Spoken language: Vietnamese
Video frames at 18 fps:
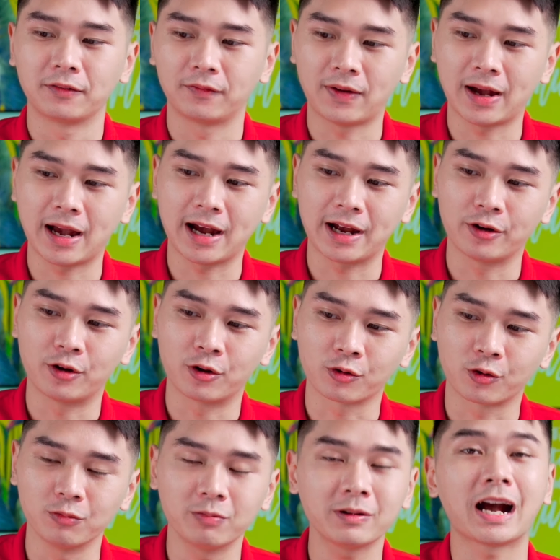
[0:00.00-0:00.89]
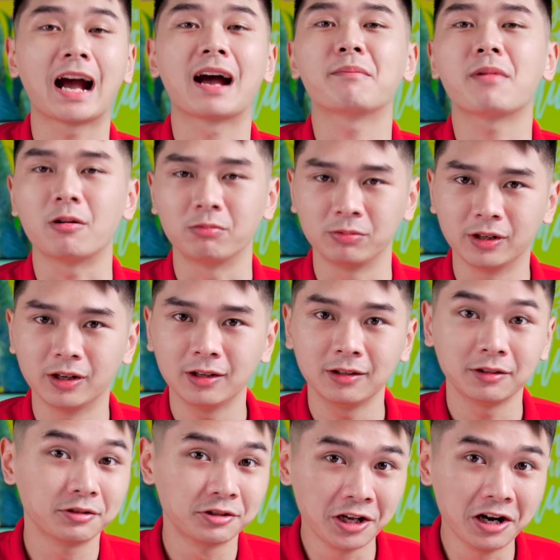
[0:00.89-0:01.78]
Và nó cũng khá mỏng nữa.
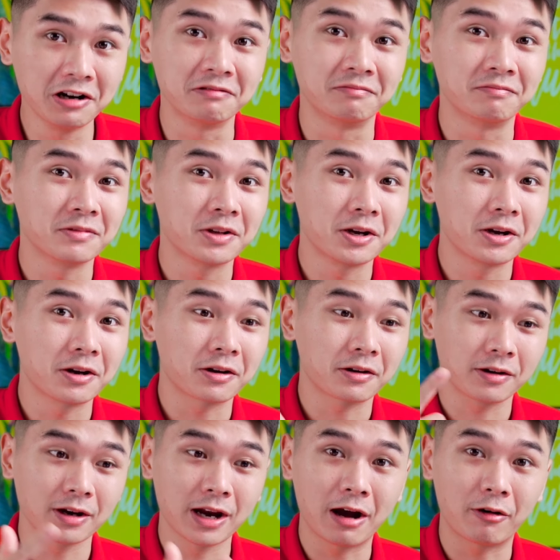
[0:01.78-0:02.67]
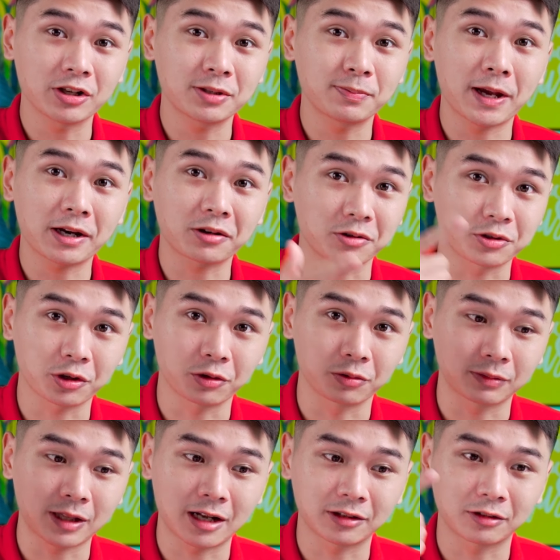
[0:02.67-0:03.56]
Nhưng Dell XPS còn cho
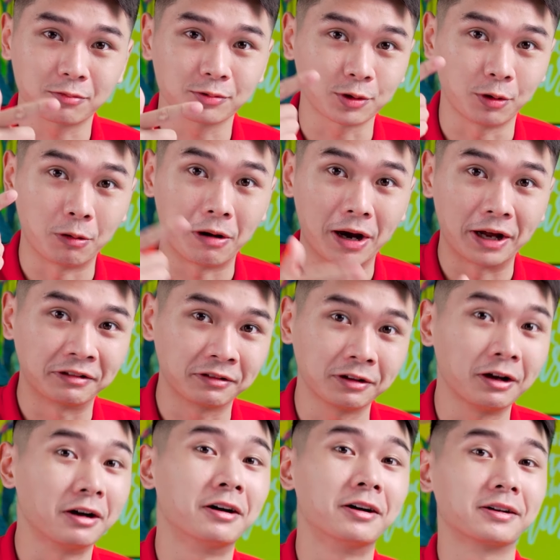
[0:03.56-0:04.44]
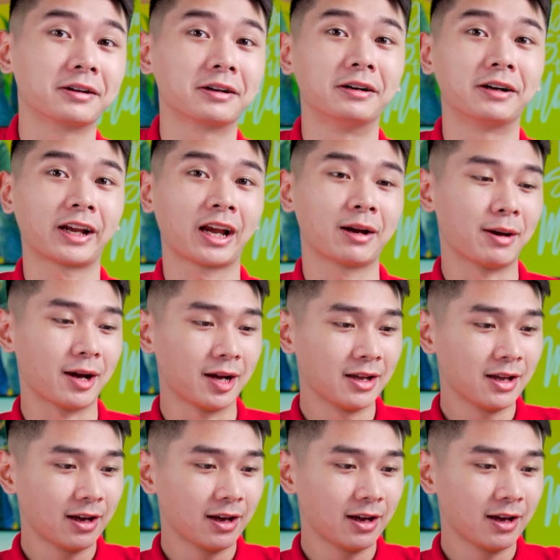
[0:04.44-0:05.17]
chúng ta thông số ấn tượng hơn cơ anh em ạ.